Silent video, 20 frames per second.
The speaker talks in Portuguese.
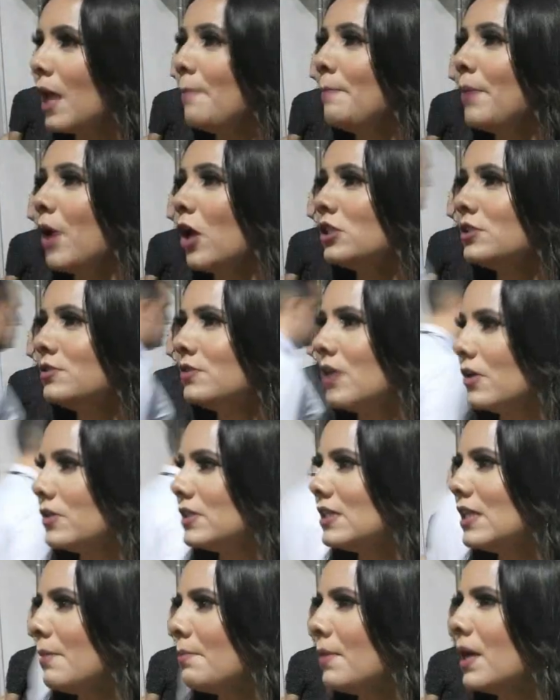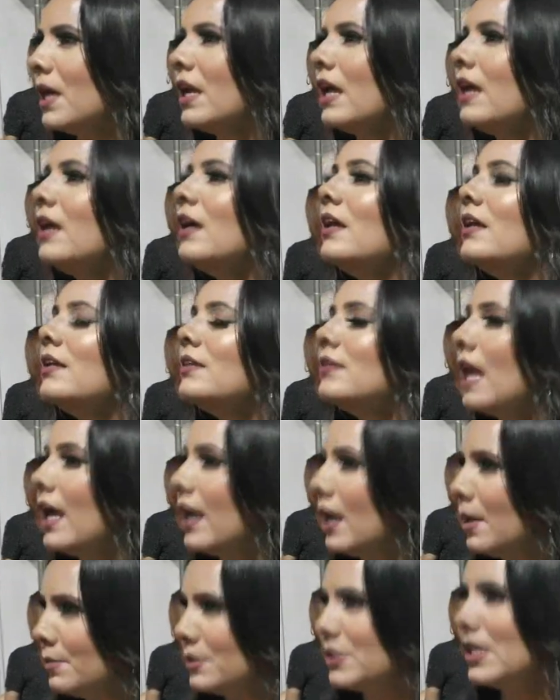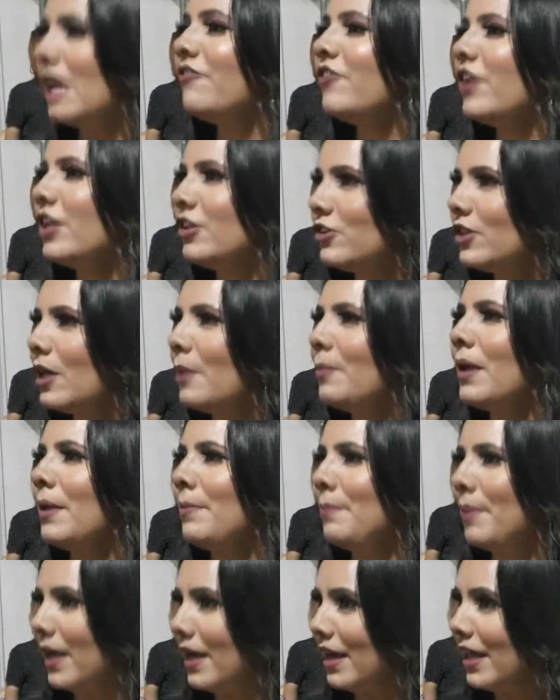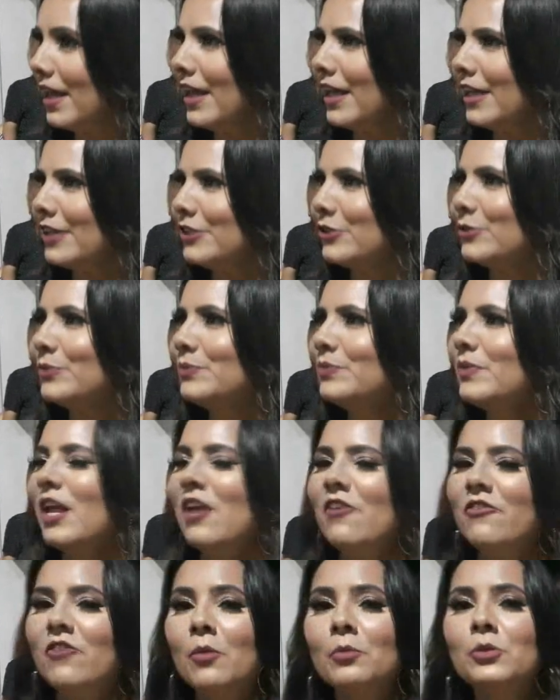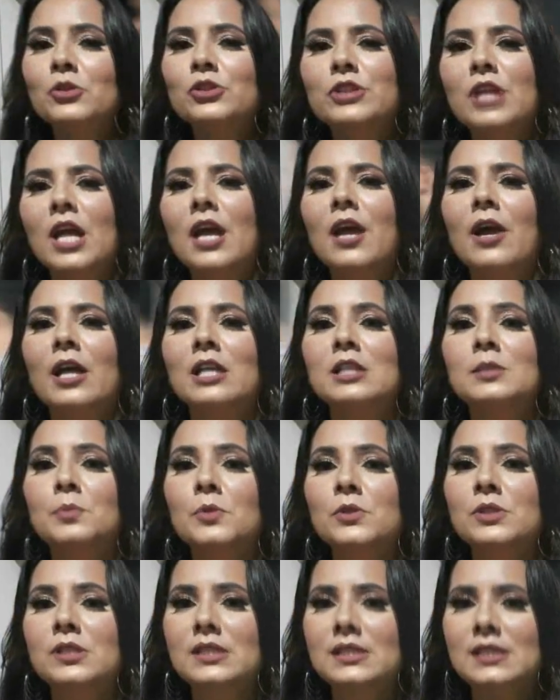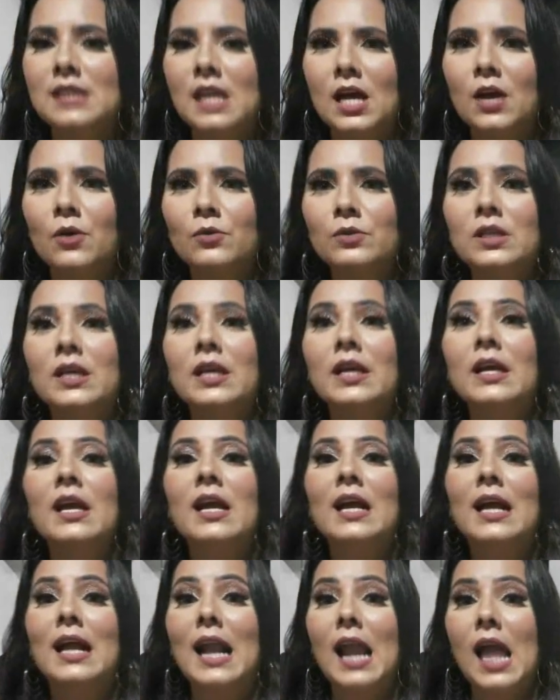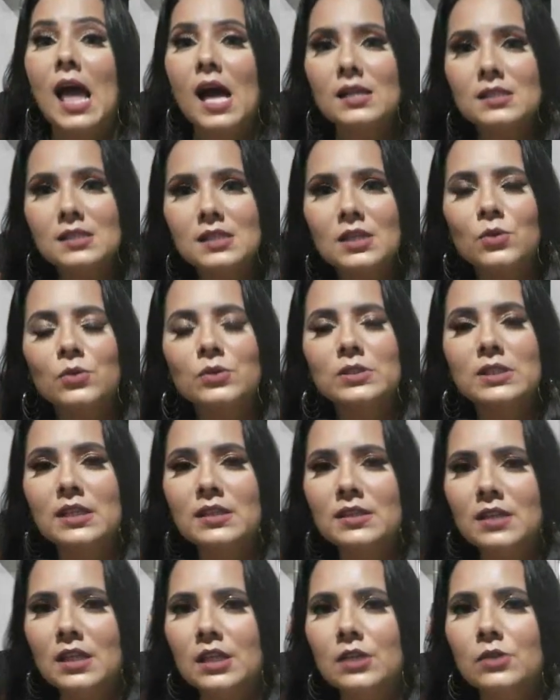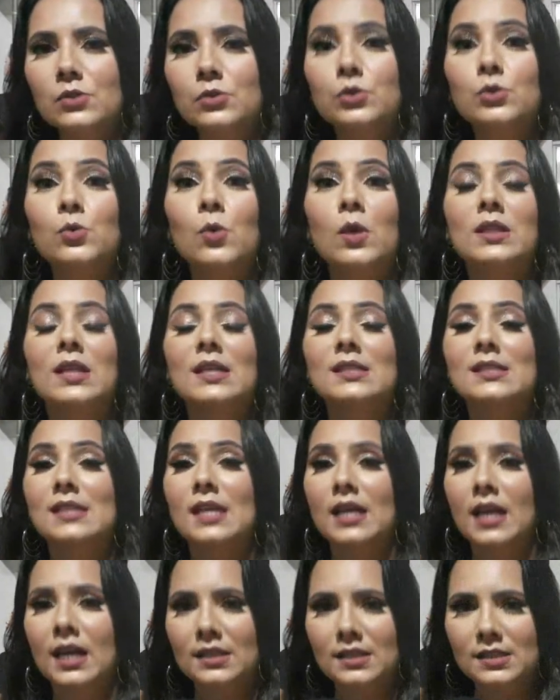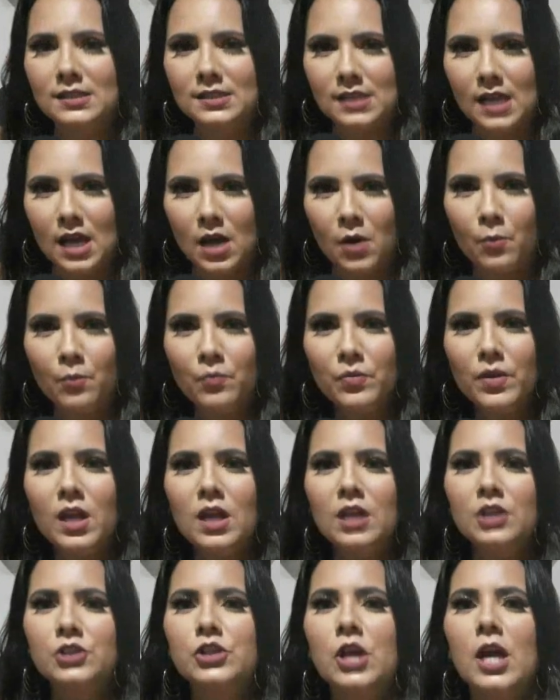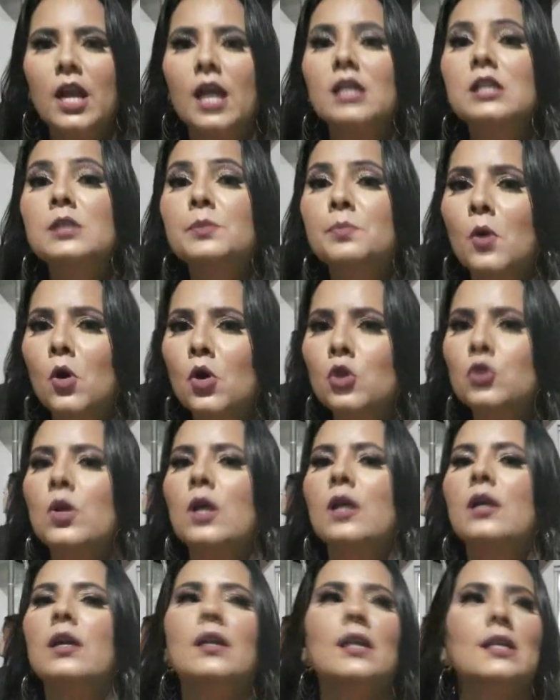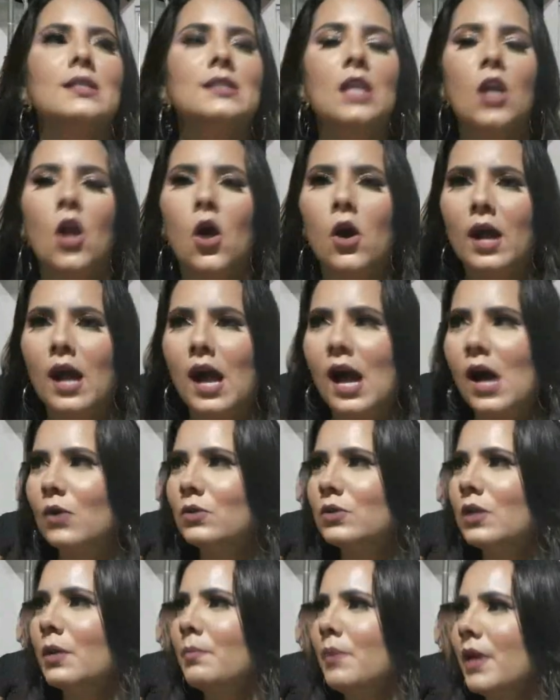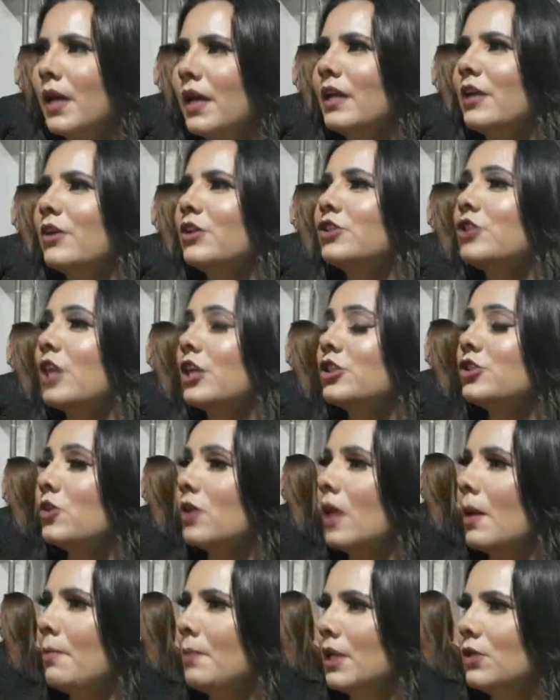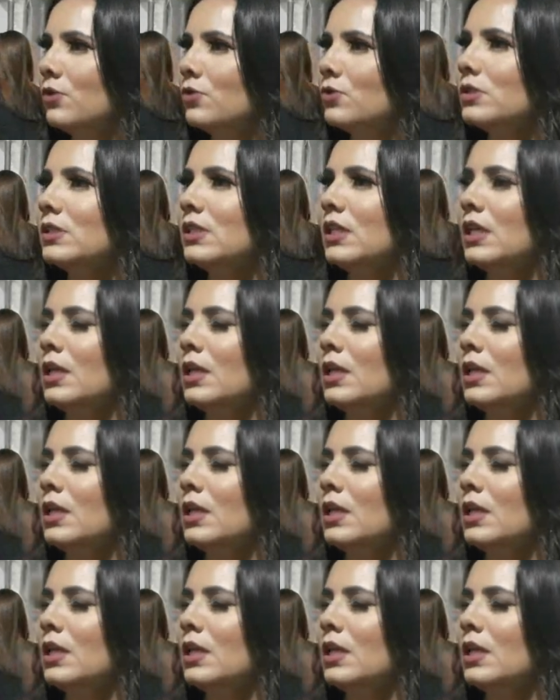Porque próximo final de semana teremos evento também em Penedo vamos ter a exposição de clássicos antigos, sua terceira edição. Estará exposto aqui nesse local também, no estacionamento do